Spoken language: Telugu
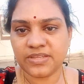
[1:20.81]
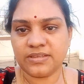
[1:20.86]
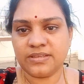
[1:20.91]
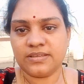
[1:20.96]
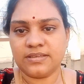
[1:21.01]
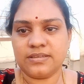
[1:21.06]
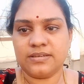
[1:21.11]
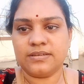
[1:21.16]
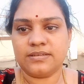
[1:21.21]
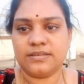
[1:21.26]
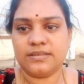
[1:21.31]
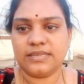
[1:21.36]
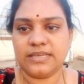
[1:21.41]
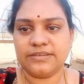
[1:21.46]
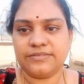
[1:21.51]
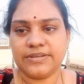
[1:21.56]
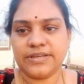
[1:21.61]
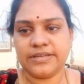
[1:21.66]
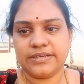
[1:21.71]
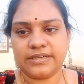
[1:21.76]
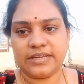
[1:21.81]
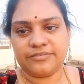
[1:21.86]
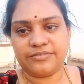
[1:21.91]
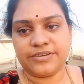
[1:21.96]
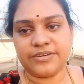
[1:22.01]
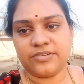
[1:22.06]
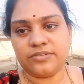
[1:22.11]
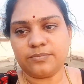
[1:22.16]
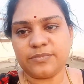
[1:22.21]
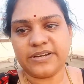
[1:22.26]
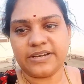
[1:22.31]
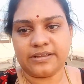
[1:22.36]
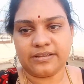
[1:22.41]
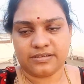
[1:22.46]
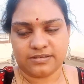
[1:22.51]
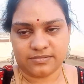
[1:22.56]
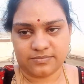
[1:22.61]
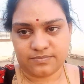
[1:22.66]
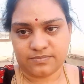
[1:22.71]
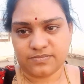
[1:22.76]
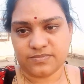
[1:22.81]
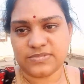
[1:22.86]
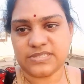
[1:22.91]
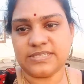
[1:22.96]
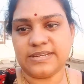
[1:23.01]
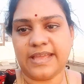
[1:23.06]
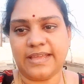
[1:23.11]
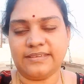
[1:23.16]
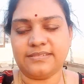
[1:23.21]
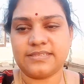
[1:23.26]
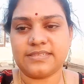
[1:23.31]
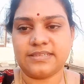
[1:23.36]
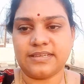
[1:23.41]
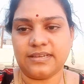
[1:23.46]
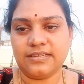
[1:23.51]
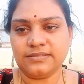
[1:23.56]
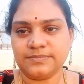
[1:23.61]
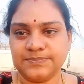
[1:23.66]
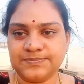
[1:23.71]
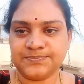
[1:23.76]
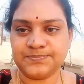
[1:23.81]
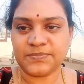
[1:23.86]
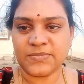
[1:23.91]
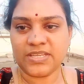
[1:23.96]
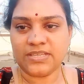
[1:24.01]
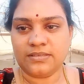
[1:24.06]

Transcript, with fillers: ఈవినింగ్ టిఫిన్ స్నాక్స్గా సో